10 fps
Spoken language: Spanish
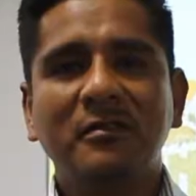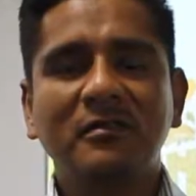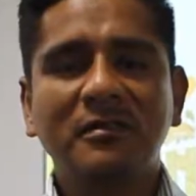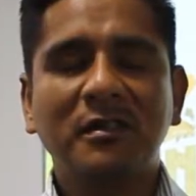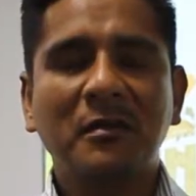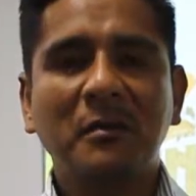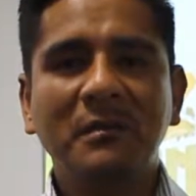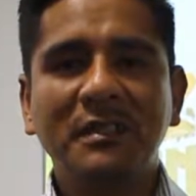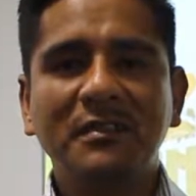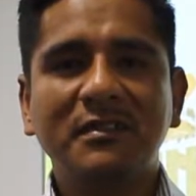todos
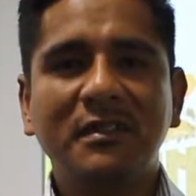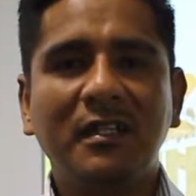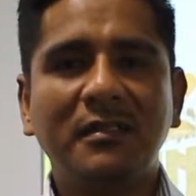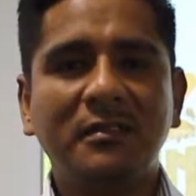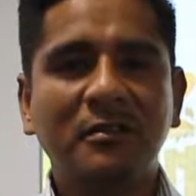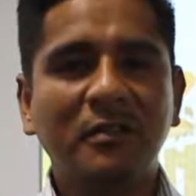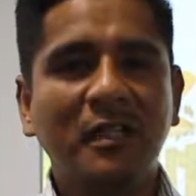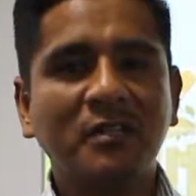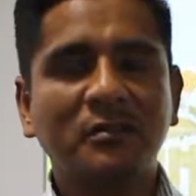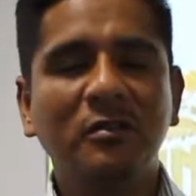debemos asistir a este
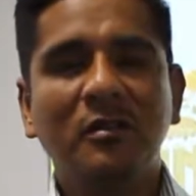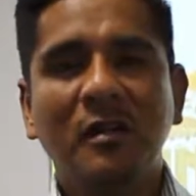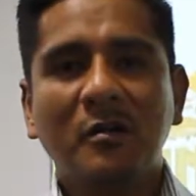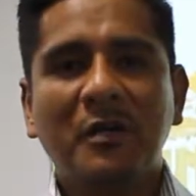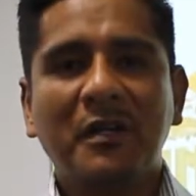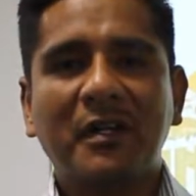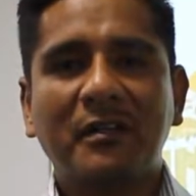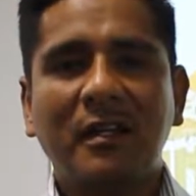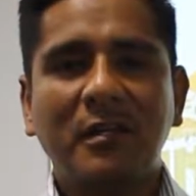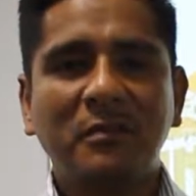congreso
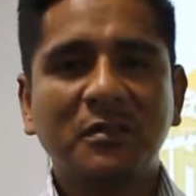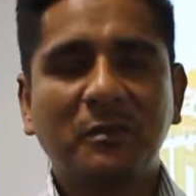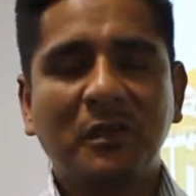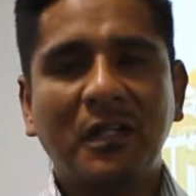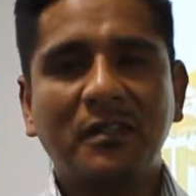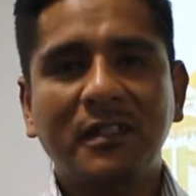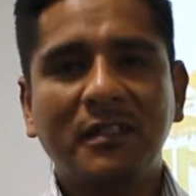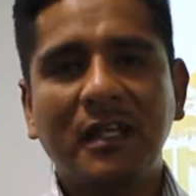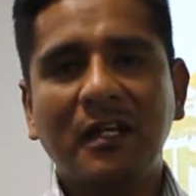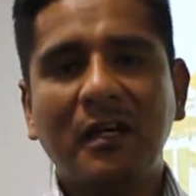porque tenemos ponentes
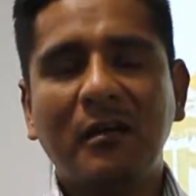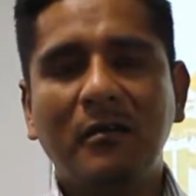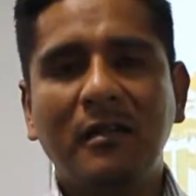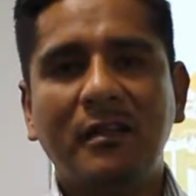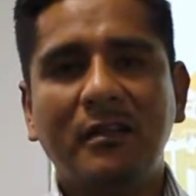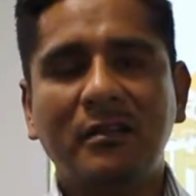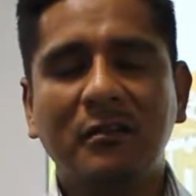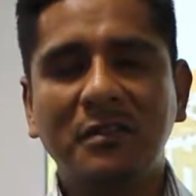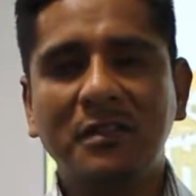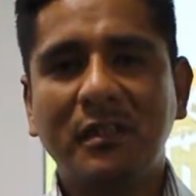de talla eh,
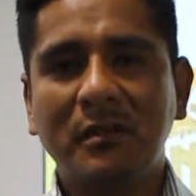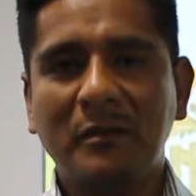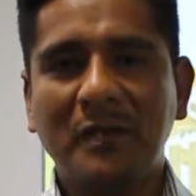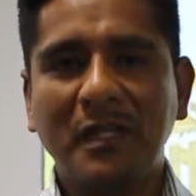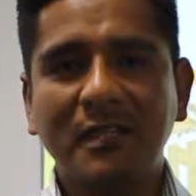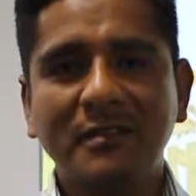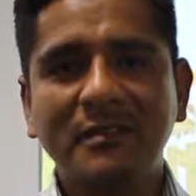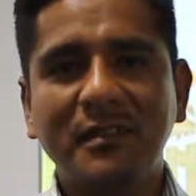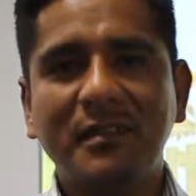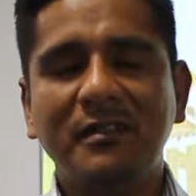de mucha
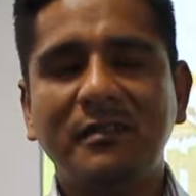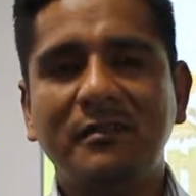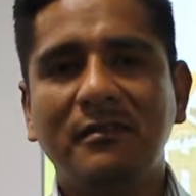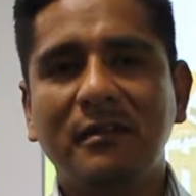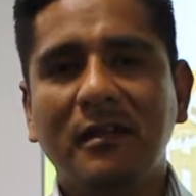experiencia y